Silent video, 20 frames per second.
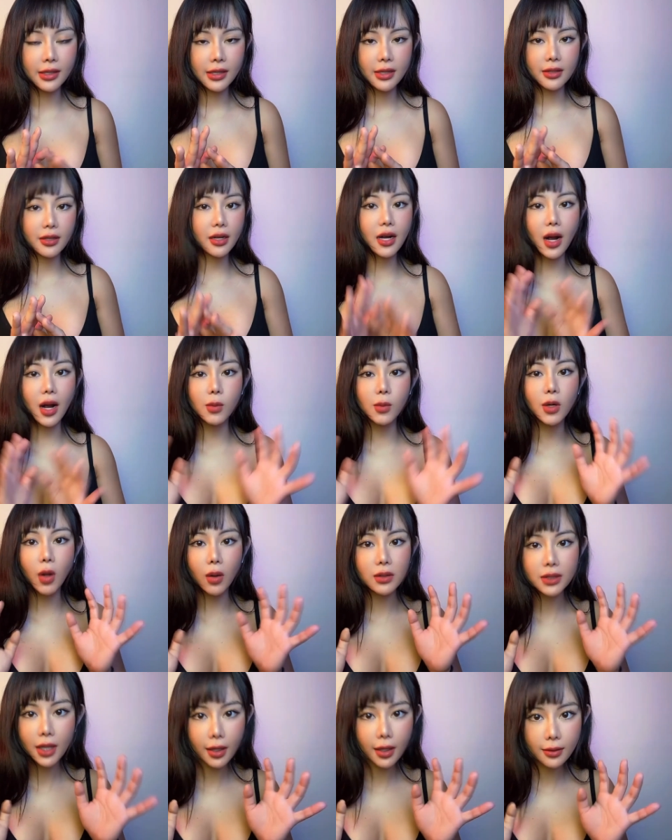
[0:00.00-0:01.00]
nó không
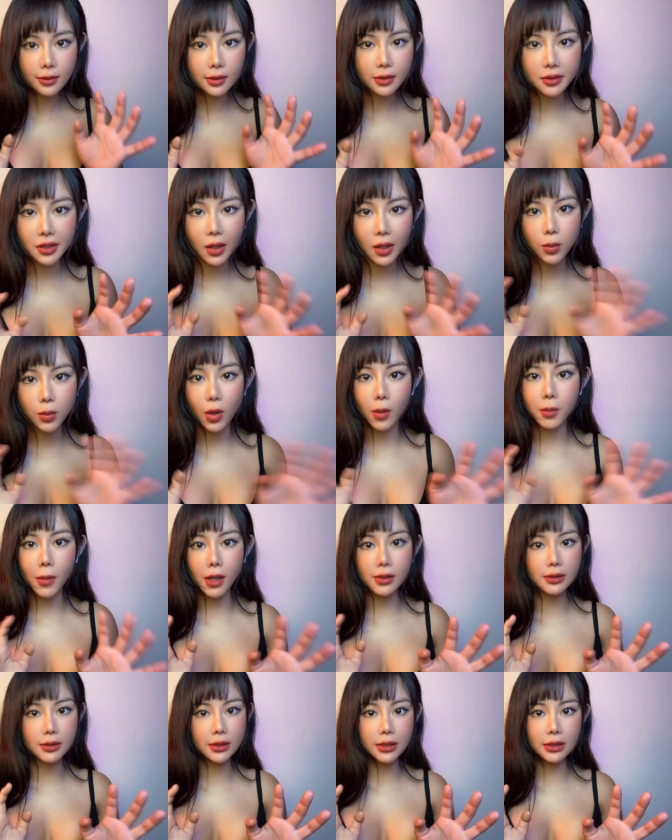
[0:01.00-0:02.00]
còn cứng nữa nó không còn
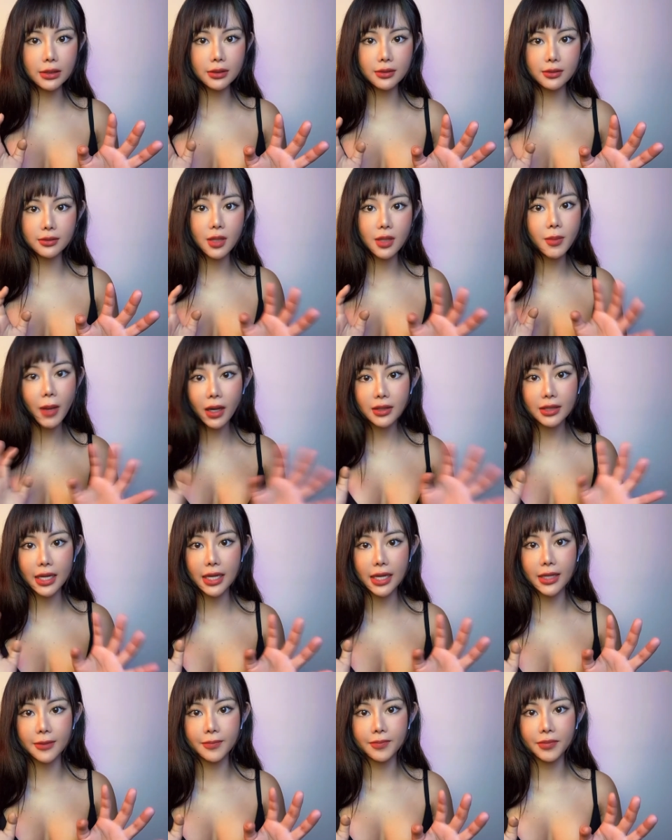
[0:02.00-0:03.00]
bự nữa nó mất
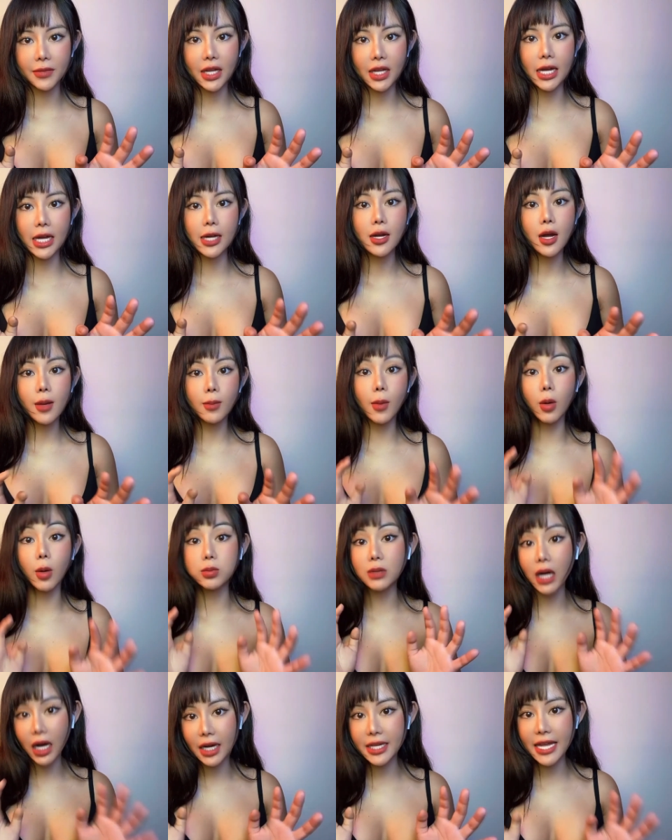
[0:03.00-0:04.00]
đi ha
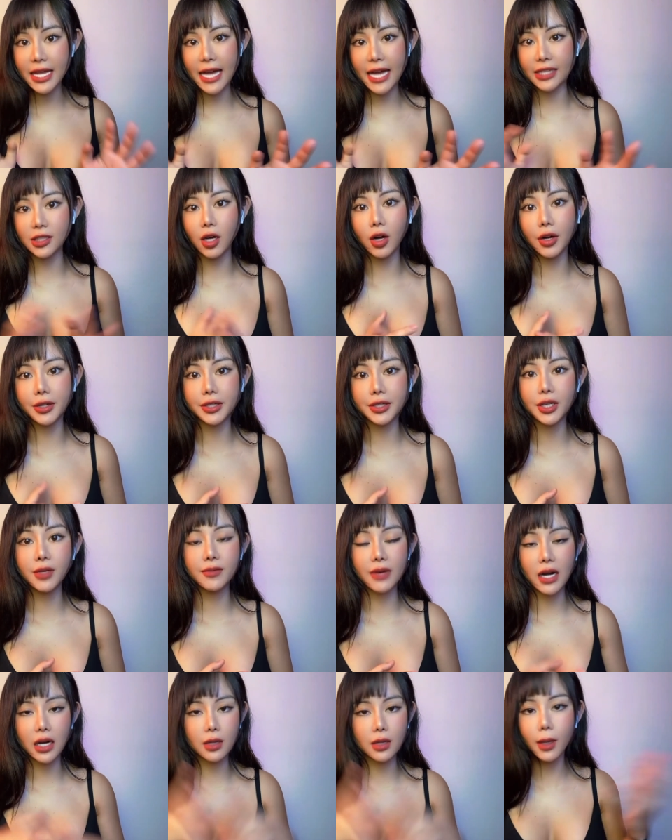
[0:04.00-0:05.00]
một thời gian thôi chứ
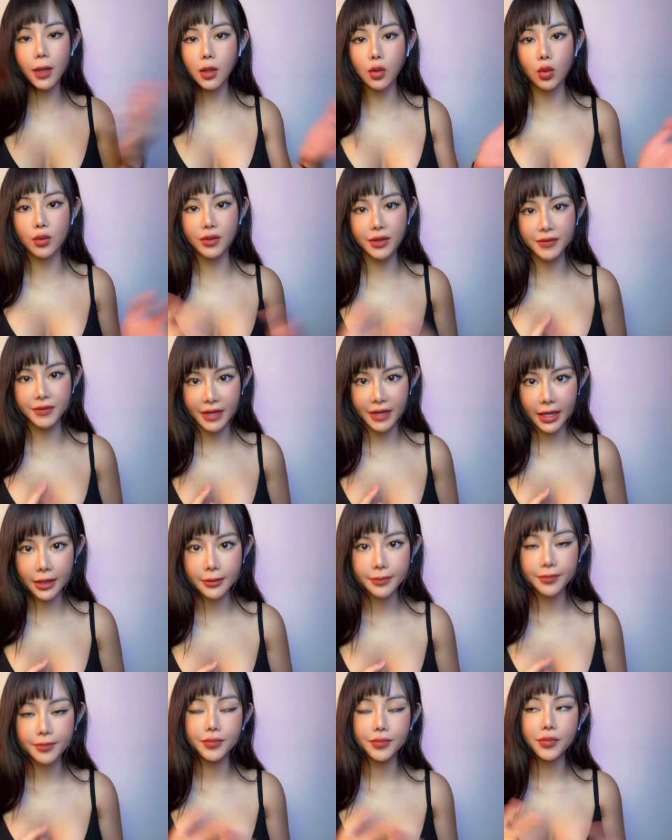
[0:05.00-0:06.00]
không phải là nó mất luôn vĩnh
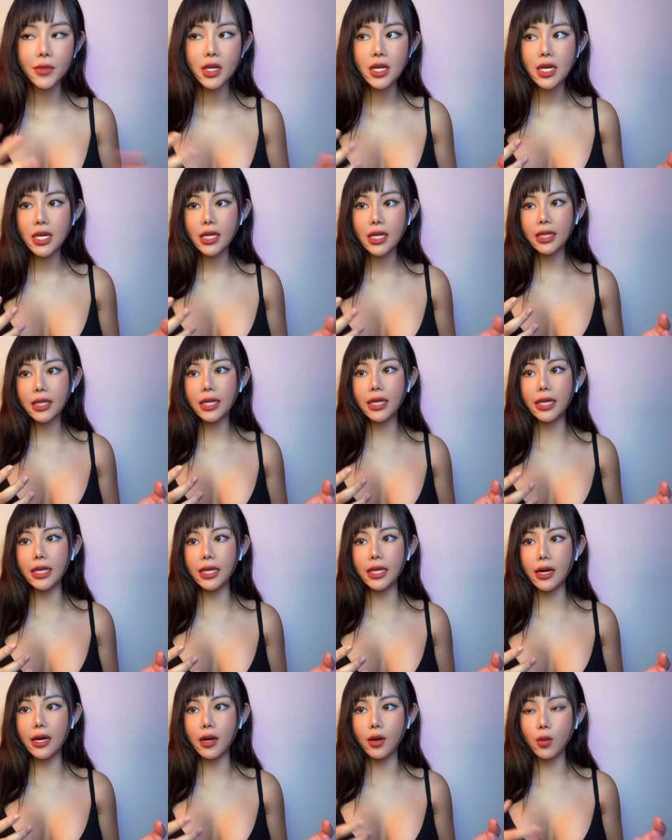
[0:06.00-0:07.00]
viễn
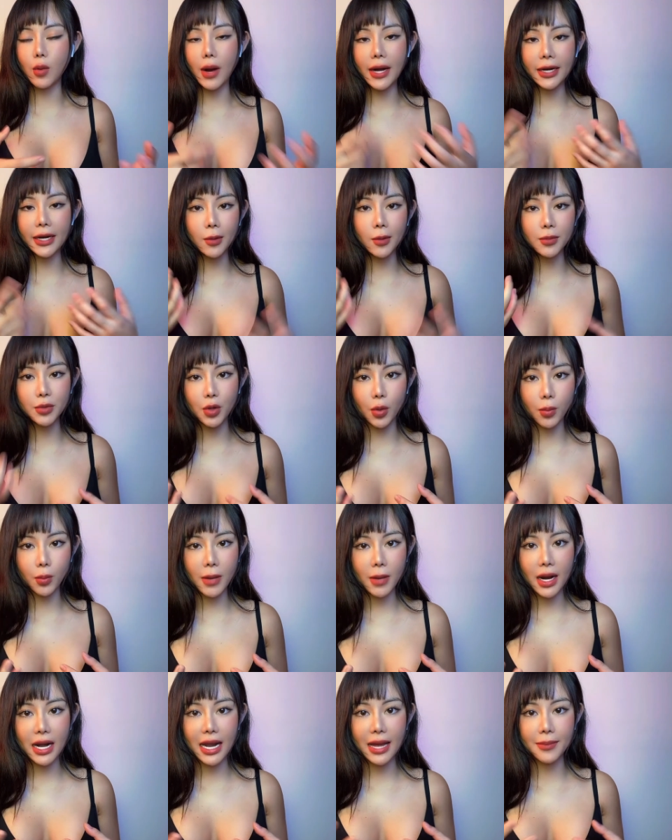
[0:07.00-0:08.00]
thì à, ngoài công dụng
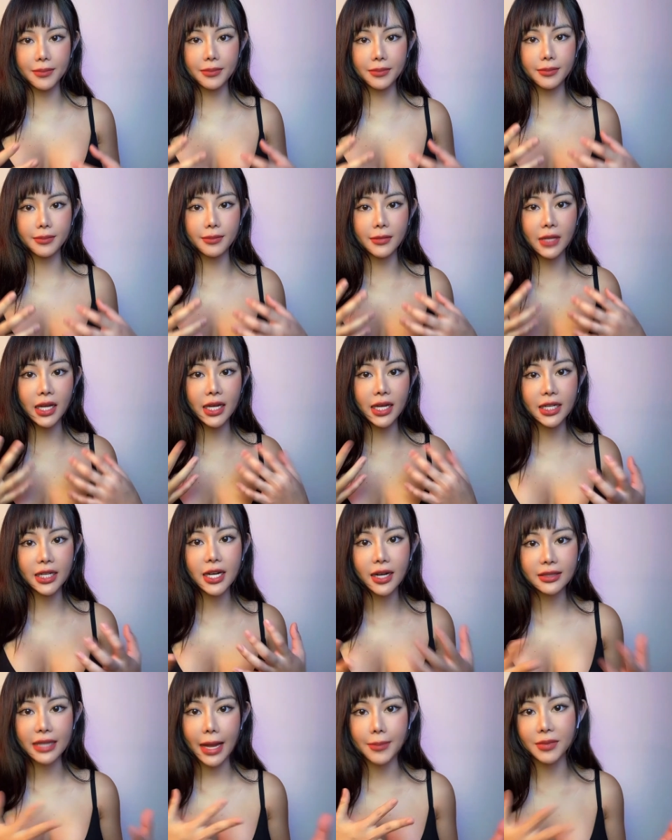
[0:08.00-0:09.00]
mà làm lì
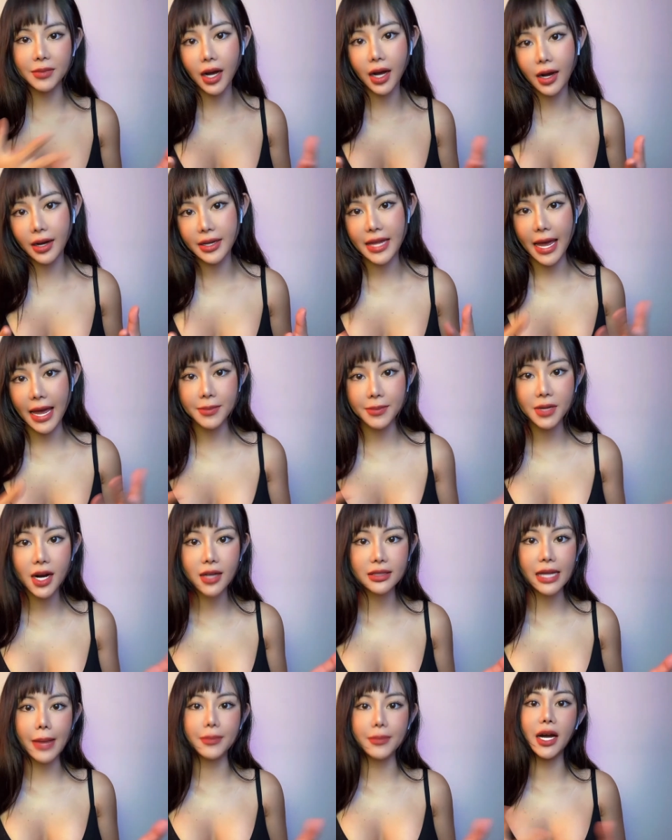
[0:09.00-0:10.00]
cơ tạm thời giảm
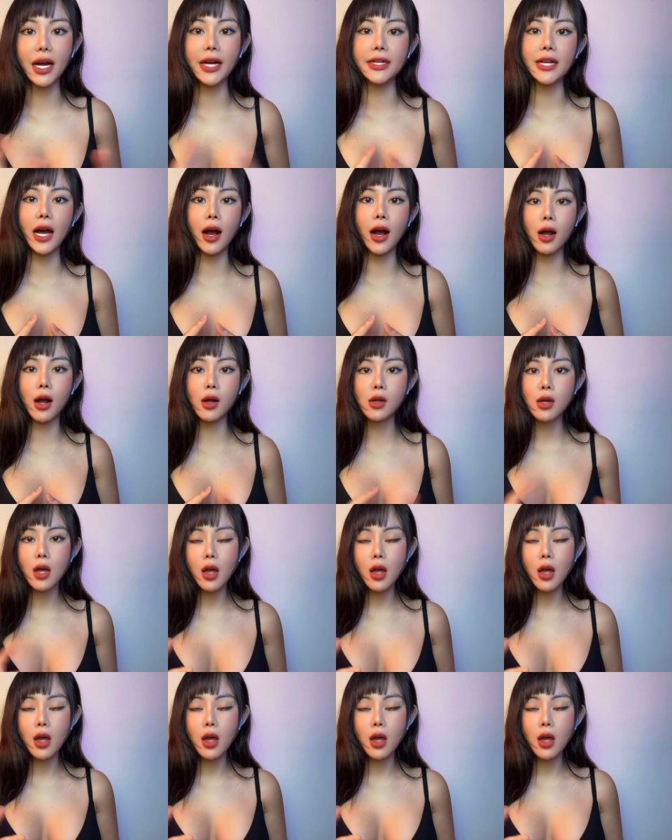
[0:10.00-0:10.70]
cơ tạm thời đó